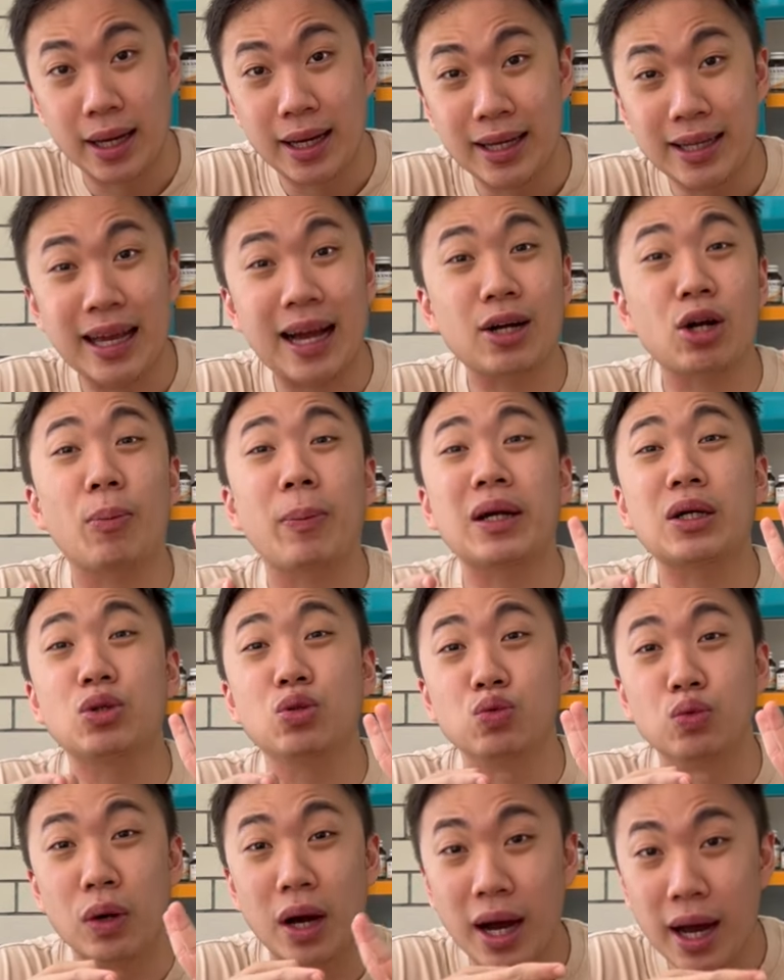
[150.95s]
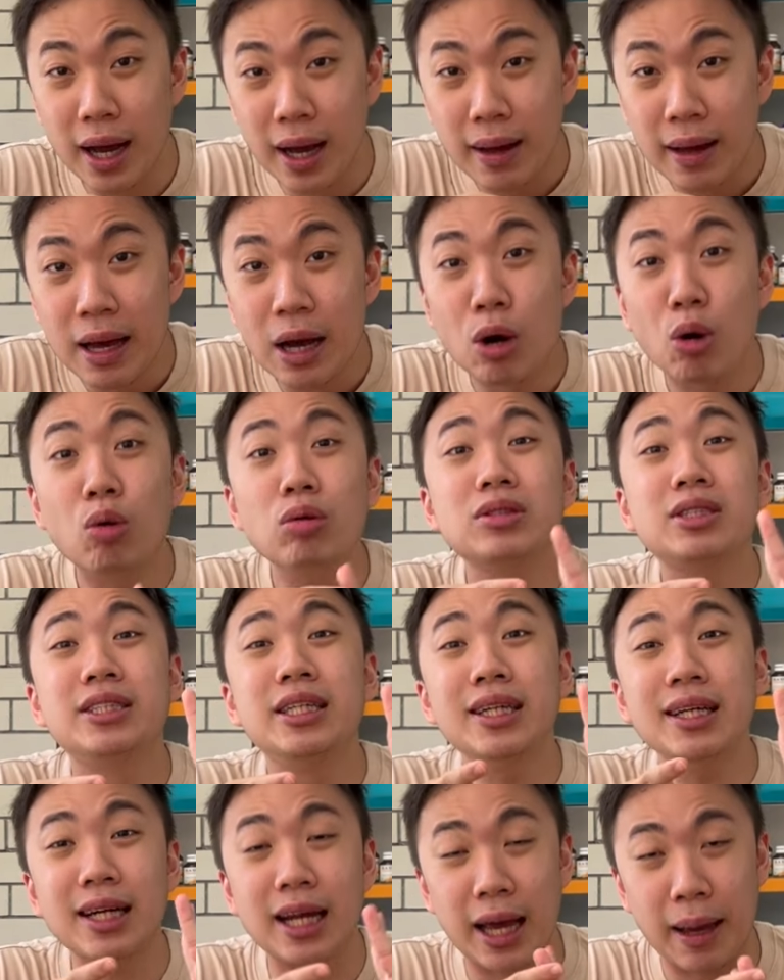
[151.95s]
Yang nomor dua,
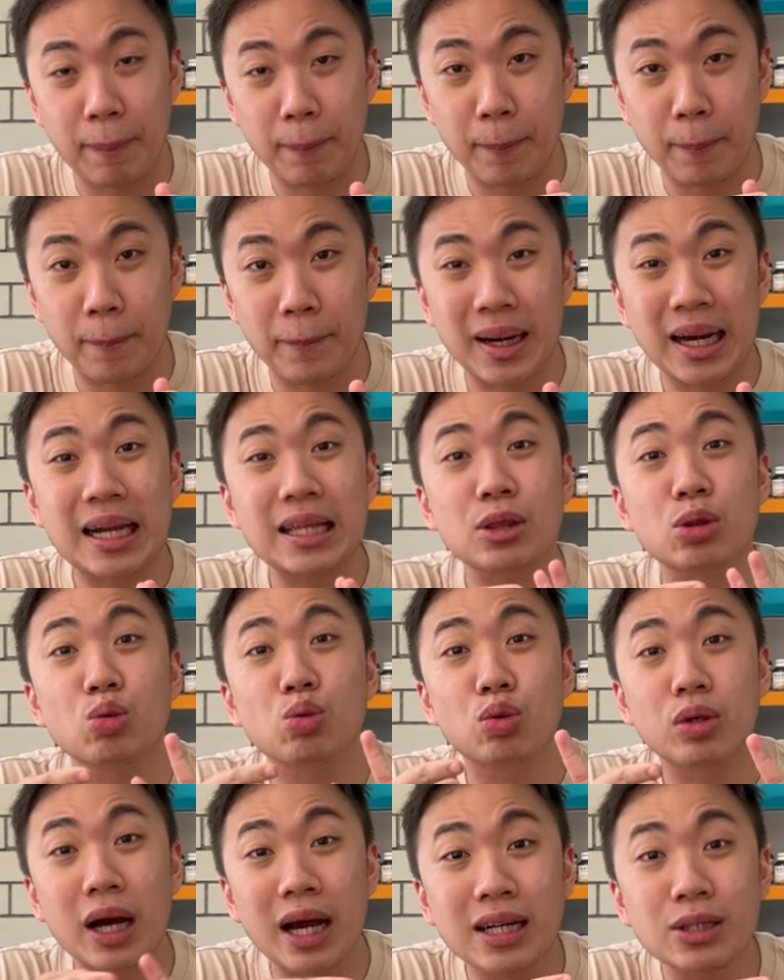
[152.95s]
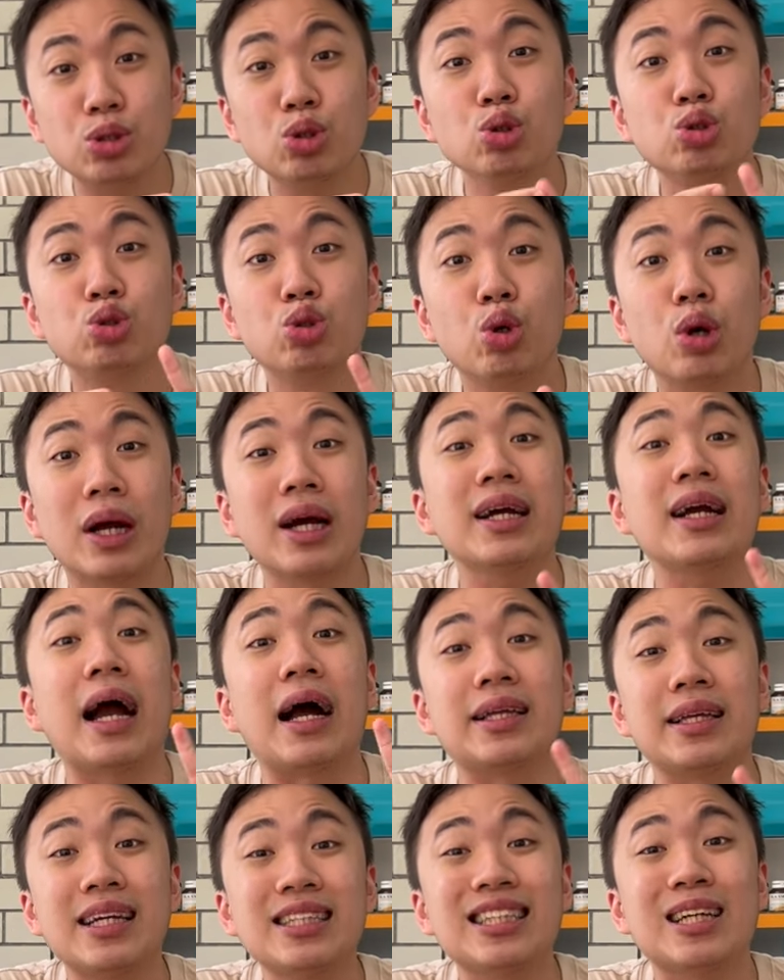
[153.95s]
uji lab menentukan jujur
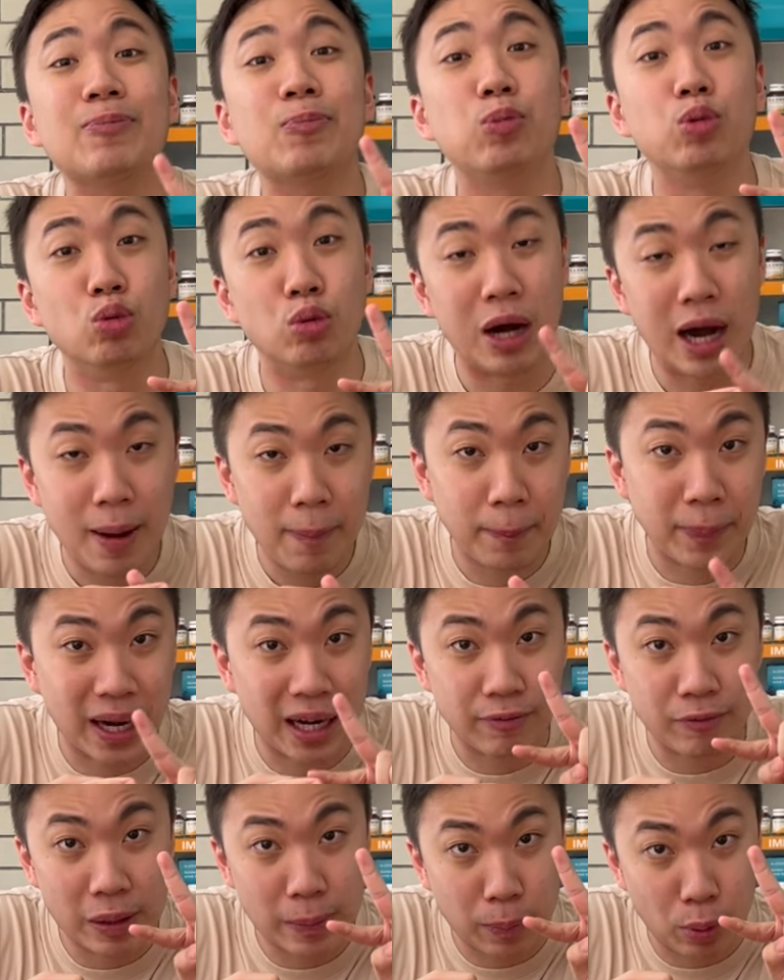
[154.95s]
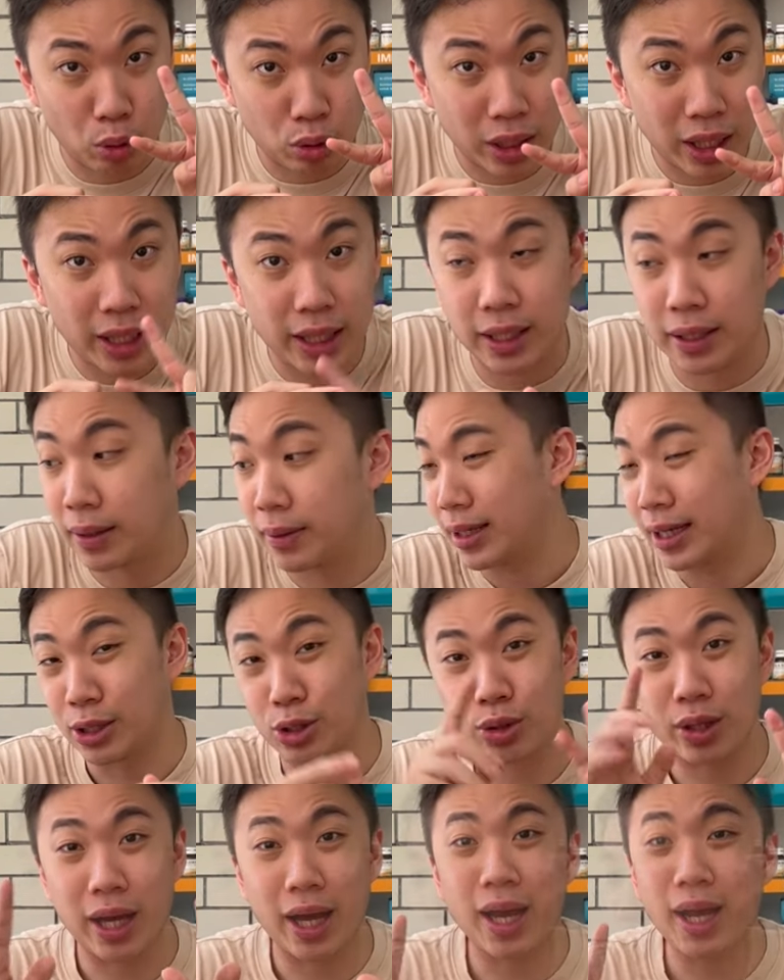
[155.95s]
enggaknya sebuah brand whey protein.
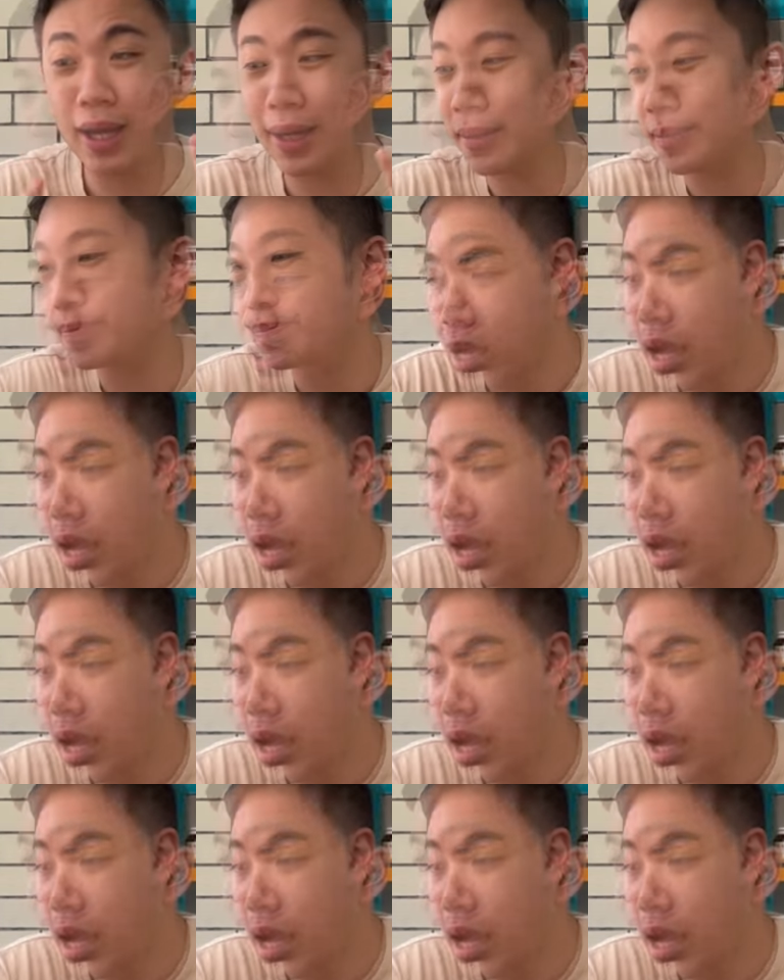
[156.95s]
Itu ya.